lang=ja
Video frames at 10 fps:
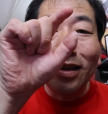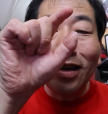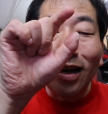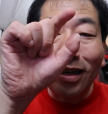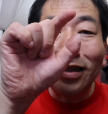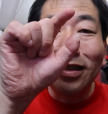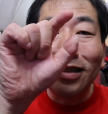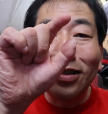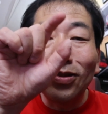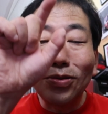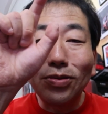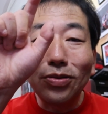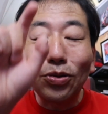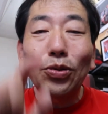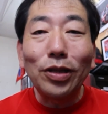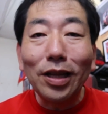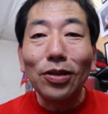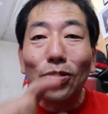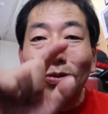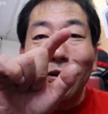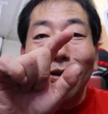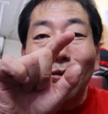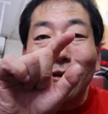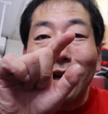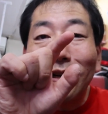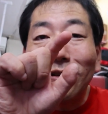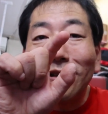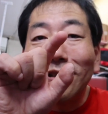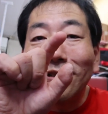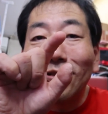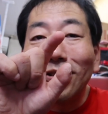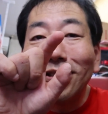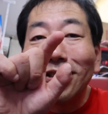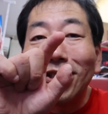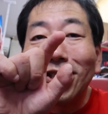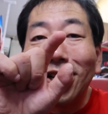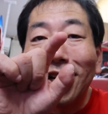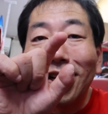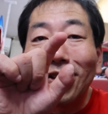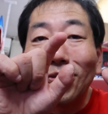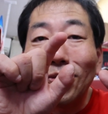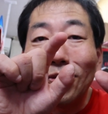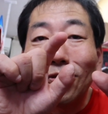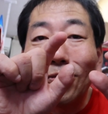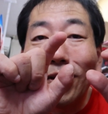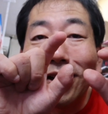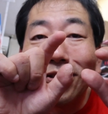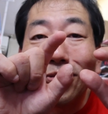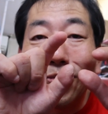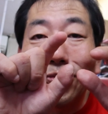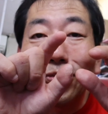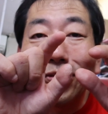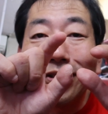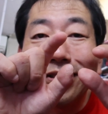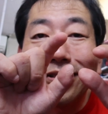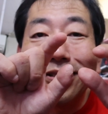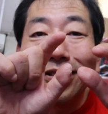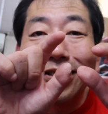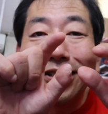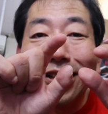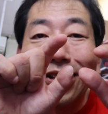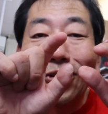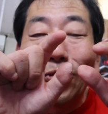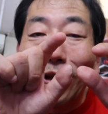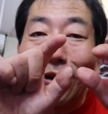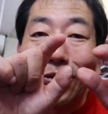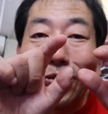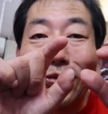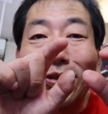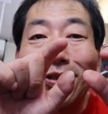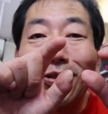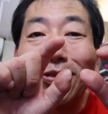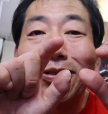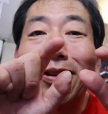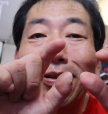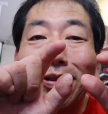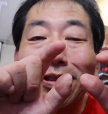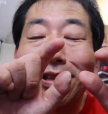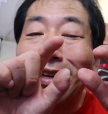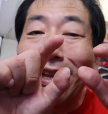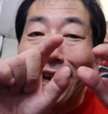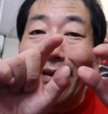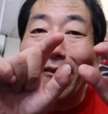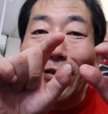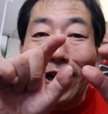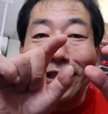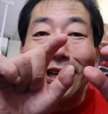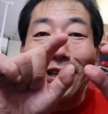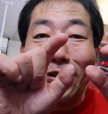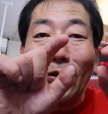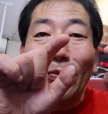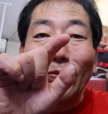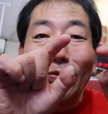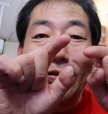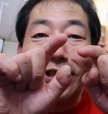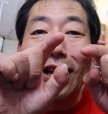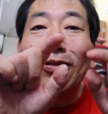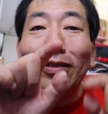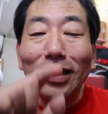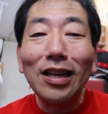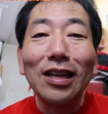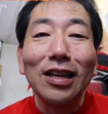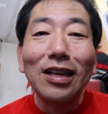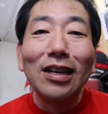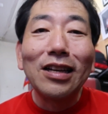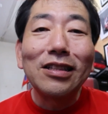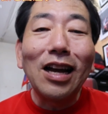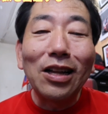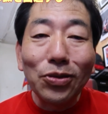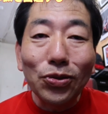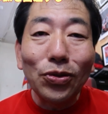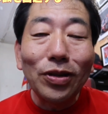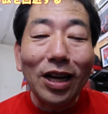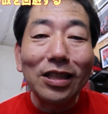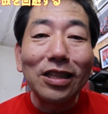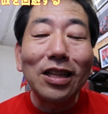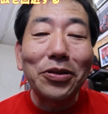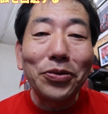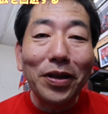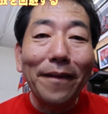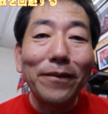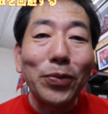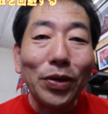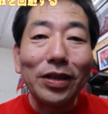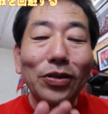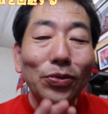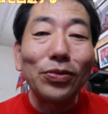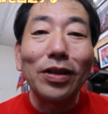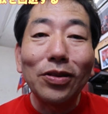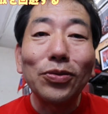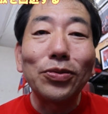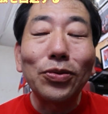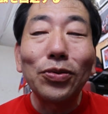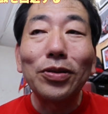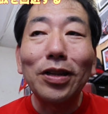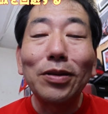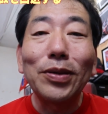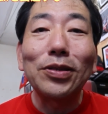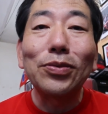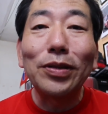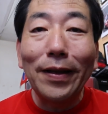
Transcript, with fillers: はいいうことでね、ところがここから西側から来る車がすごくどうだろうよんじゅっキロ以上であるかな、分かんないけど来たのでね、じゃあ案の定入ってきたのでブレーキを踏んだということになりますの